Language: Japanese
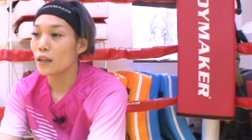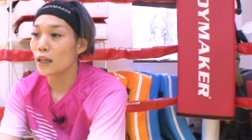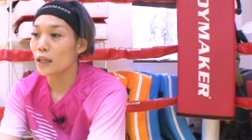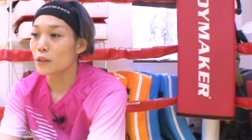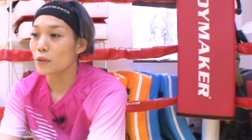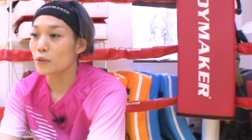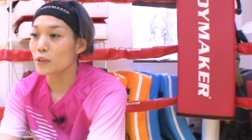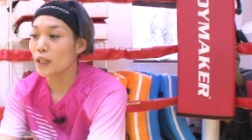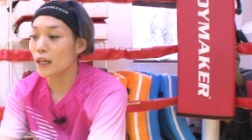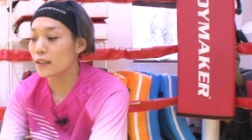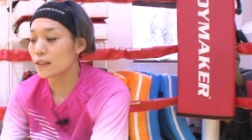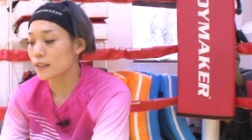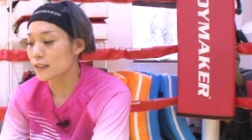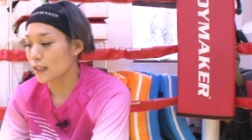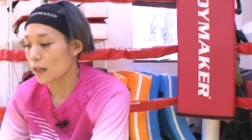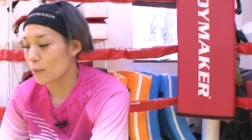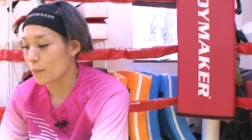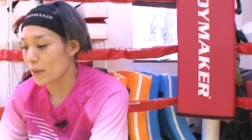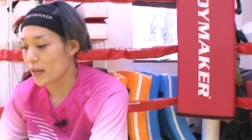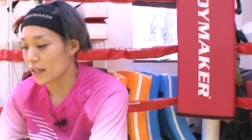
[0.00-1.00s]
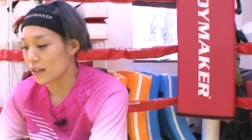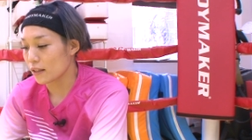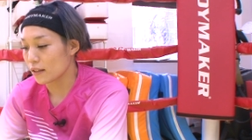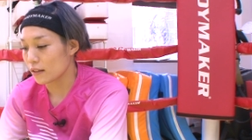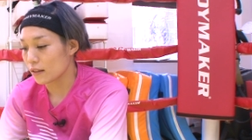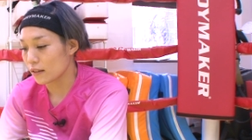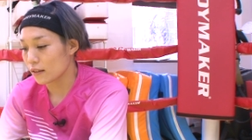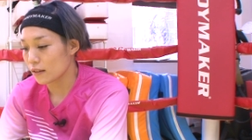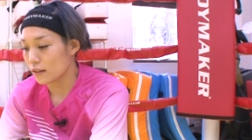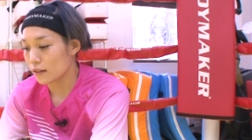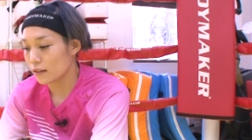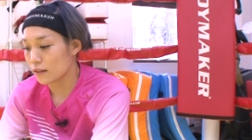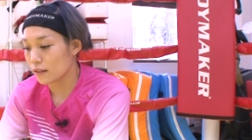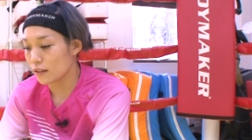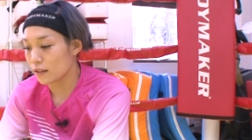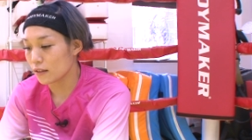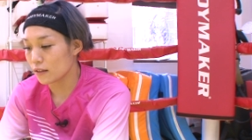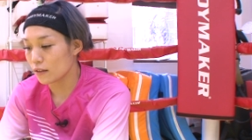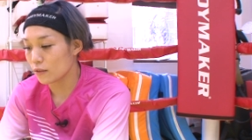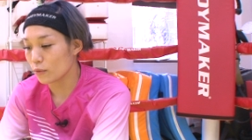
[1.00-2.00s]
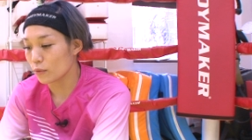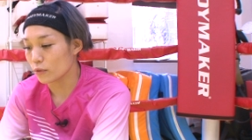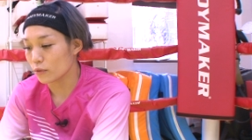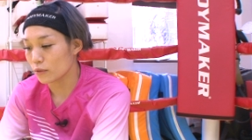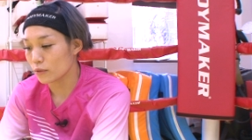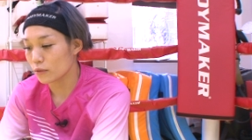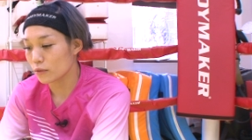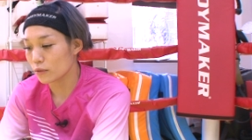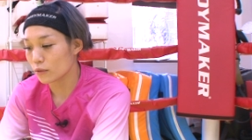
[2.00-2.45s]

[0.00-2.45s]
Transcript: えっと、ダンスがメインの